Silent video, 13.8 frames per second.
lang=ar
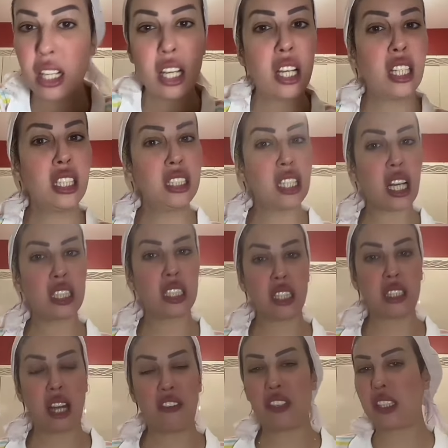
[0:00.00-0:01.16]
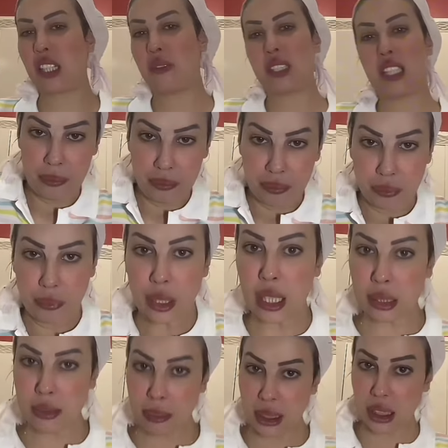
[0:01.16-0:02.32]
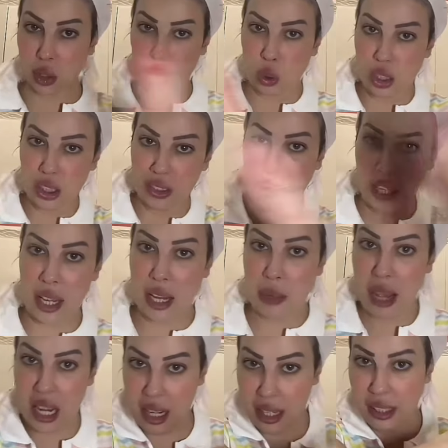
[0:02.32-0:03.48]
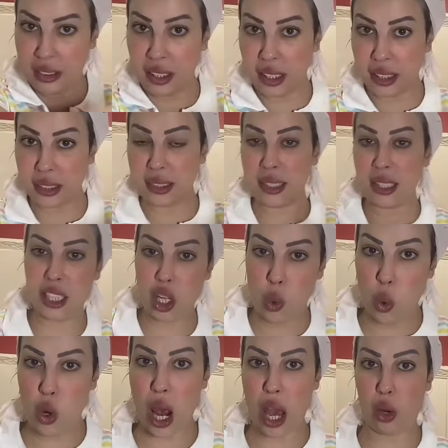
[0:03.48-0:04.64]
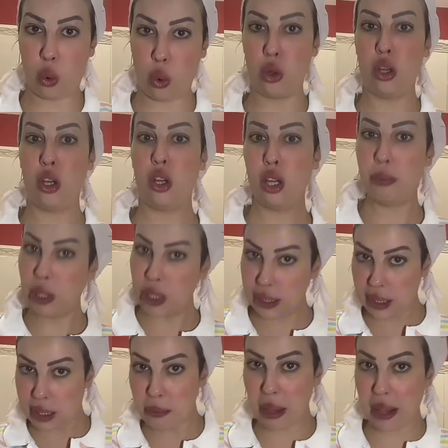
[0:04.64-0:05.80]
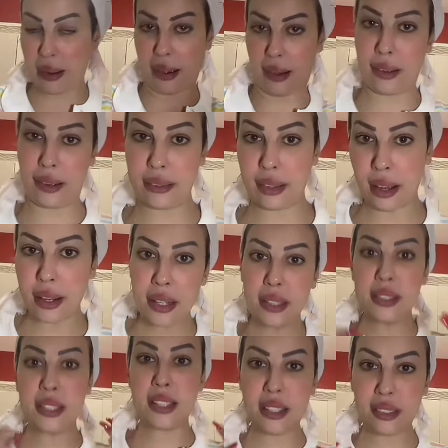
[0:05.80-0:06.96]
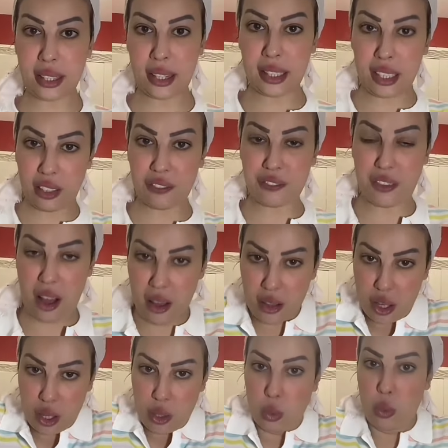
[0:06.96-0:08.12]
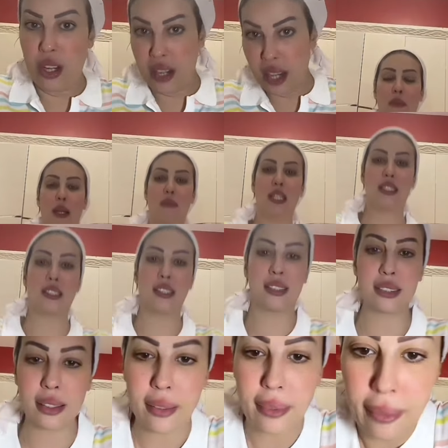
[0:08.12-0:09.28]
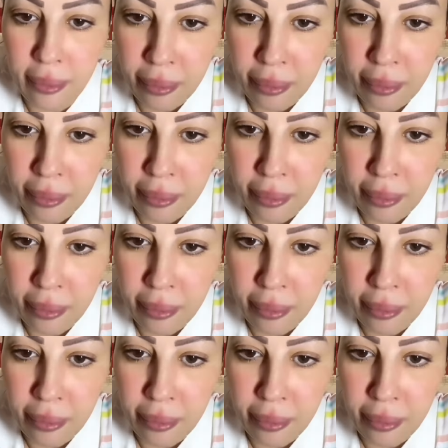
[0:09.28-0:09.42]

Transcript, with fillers: مزيان انت خسر ضعفي ولكن ما بغيتي يكون عندك الدرعان بحال اللي عندك انت ديال هولاكو باش نتسمى انا غليظه انا عندي هنا ضعيفه وكي عمرها ما تحسن